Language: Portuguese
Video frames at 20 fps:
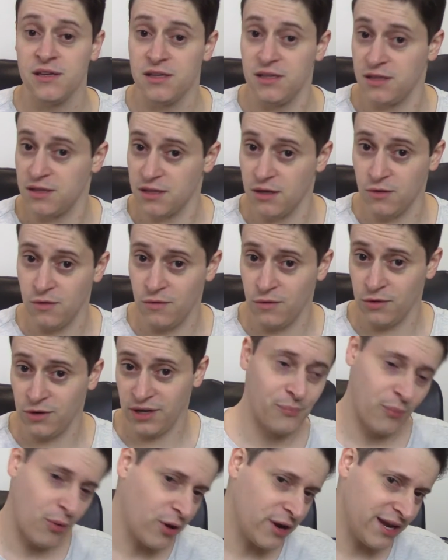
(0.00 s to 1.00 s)
Então,
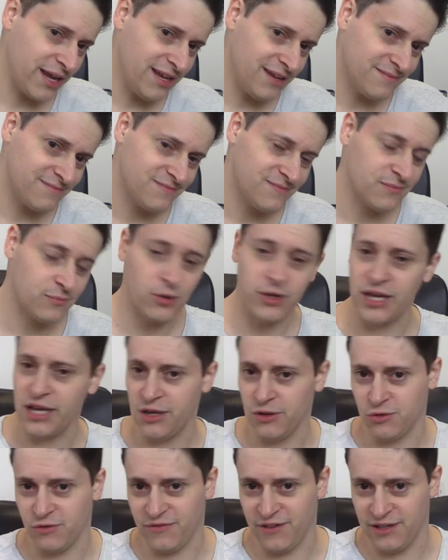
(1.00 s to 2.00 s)
porém, por que,
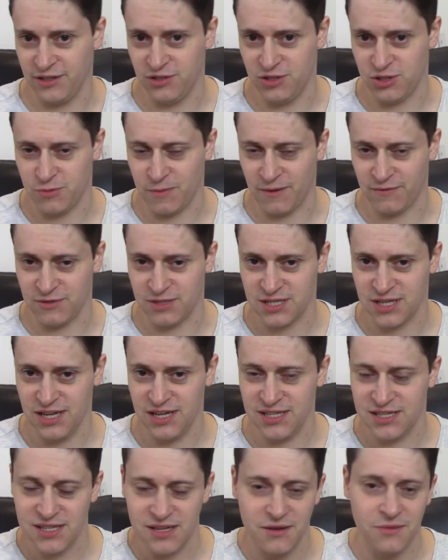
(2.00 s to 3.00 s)
que eu estou falando isso para
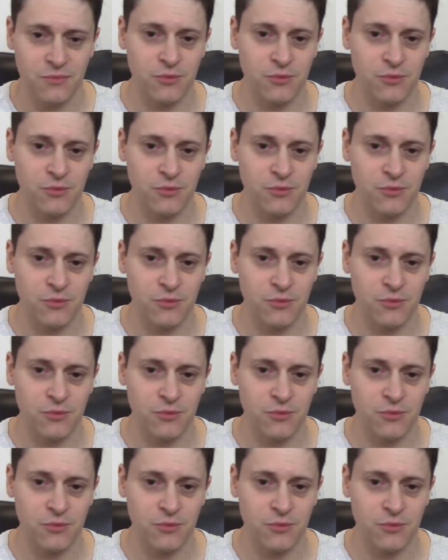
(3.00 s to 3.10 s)
vocês?